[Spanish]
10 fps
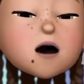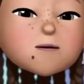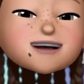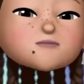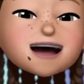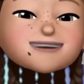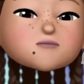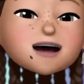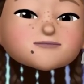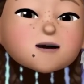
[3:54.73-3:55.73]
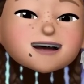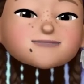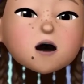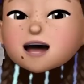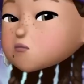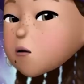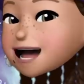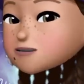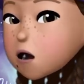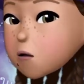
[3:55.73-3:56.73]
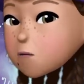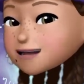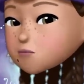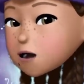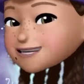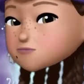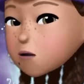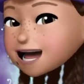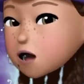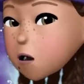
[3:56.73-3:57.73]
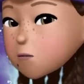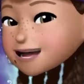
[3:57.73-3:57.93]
tus números de la suerte 25, 35,